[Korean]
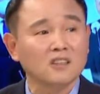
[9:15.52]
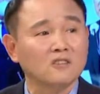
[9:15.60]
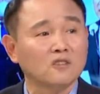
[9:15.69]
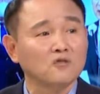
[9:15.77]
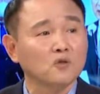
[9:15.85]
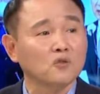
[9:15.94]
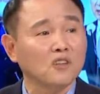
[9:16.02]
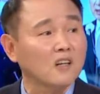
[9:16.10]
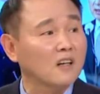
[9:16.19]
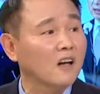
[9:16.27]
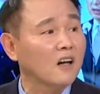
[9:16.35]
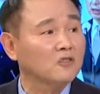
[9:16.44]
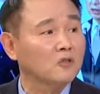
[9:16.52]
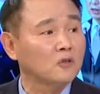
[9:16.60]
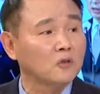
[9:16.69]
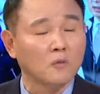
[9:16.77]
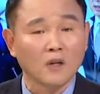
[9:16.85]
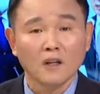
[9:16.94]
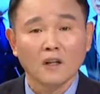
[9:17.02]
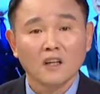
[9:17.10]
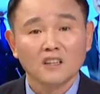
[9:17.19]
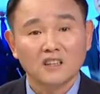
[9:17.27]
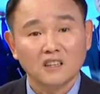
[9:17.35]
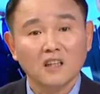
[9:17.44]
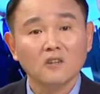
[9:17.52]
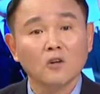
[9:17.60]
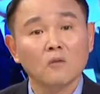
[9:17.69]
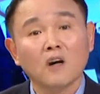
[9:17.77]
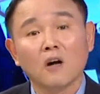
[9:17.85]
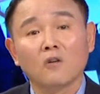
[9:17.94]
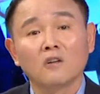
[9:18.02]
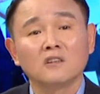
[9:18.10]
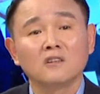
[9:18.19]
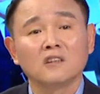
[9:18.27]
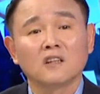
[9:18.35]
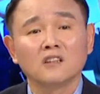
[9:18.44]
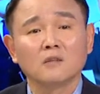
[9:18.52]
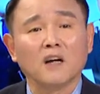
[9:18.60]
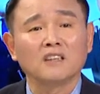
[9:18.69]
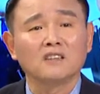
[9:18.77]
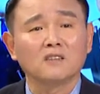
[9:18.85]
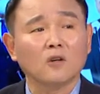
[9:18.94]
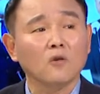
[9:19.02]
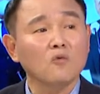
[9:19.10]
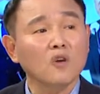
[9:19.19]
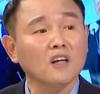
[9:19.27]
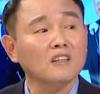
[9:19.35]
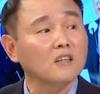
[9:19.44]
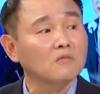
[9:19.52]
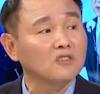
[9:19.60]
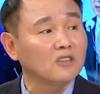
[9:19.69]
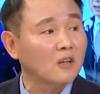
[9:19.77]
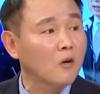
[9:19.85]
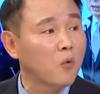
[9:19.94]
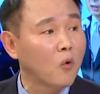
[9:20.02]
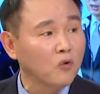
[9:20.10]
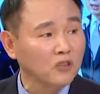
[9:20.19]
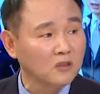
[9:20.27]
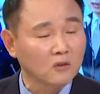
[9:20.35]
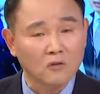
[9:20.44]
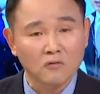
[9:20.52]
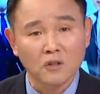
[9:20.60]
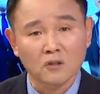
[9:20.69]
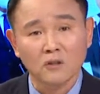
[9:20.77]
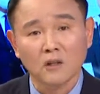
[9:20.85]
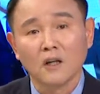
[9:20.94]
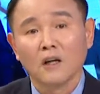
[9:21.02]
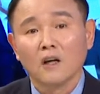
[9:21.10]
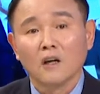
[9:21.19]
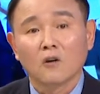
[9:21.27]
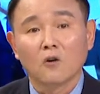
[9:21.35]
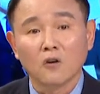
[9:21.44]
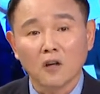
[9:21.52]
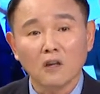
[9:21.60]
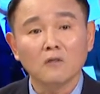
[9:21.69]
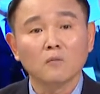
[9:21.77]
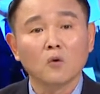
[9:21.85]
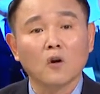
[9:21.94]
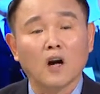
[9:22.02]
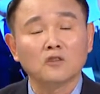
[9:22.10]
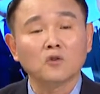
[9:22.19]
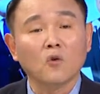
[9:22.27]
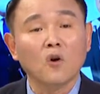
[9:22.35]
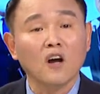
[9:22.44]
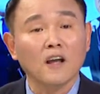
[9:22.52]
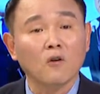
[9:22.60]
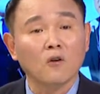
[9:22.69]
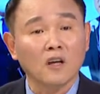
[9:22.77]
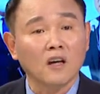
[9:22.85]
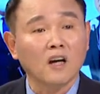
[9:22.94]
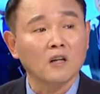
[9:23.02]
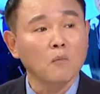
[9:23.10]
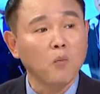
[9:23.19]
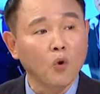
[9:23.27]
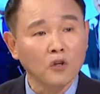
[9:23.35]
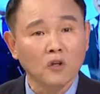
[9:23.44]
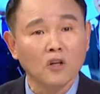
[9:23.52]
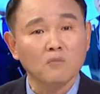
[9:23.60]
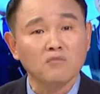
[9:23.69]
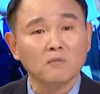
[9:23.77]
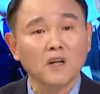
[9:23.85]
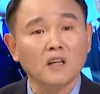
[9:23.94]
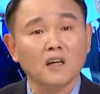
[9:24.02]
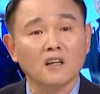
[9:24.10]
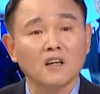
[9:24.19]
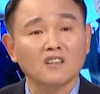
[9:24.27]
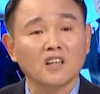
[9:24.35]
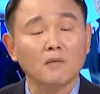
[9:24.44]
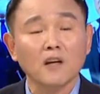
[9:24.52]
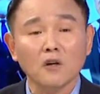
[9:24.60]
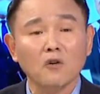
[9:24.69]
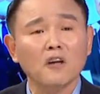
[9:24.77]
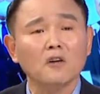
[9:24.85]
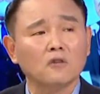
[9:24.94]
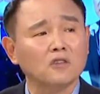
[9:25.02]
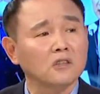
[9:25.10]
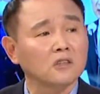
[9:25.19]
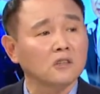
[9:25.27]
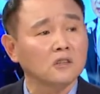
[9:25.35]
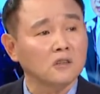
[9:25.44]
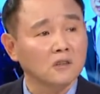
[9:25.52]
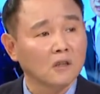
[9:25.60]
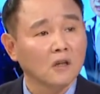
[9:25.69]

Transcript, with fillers: 전수조사를 해가지고 시간이 얼마가 걸리든지 간에 반드시 털고 가야 될 문제라고 보고 있는 거고요. 거기에는 뭐 가족 간의 거래 아니면 보는 거래뿐만이 아니라 차변 거래 역시